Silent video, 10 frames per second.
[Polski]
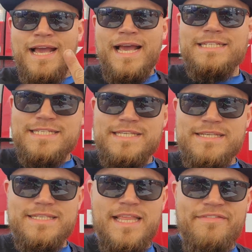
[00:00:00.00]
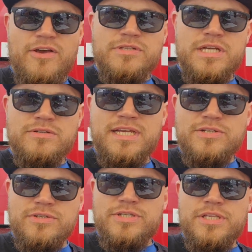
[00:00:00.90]
Każdy się zastanawia, od czego
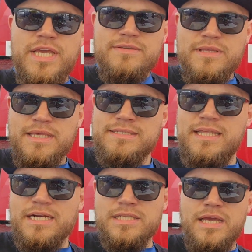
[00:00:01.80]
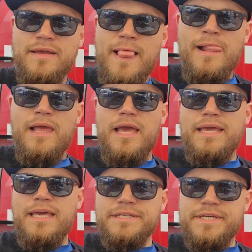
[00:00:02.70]
zacząć. Nie jest to takie straszne,
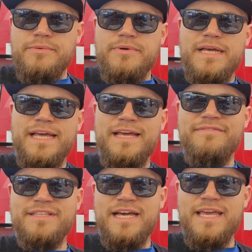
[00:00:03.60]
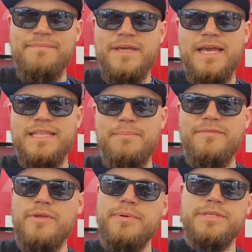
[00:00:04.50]
e, jak się e, wydaje. E, na
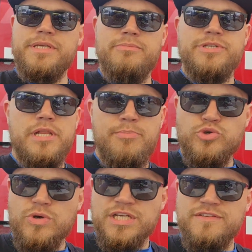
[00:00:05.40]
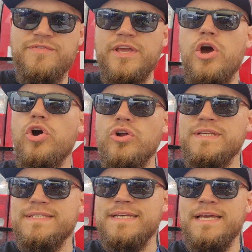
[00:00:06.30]
pewno będziecie musieli poszukać w swojej
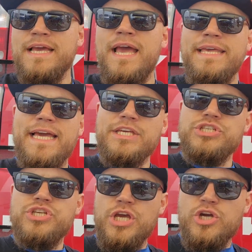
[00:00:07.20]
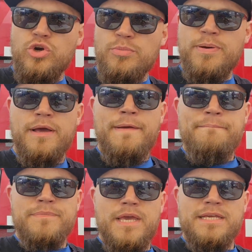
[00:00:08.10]
okolicy jakiś klub,
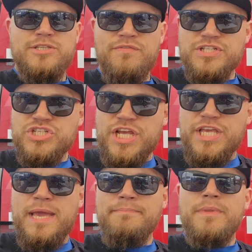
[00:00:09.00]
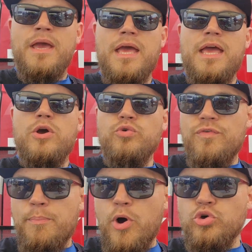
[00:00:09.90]
stowarzyszenie. W
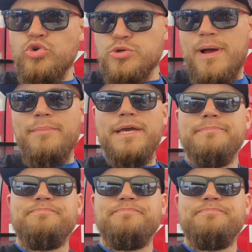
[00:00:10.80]
Opolu już mamy.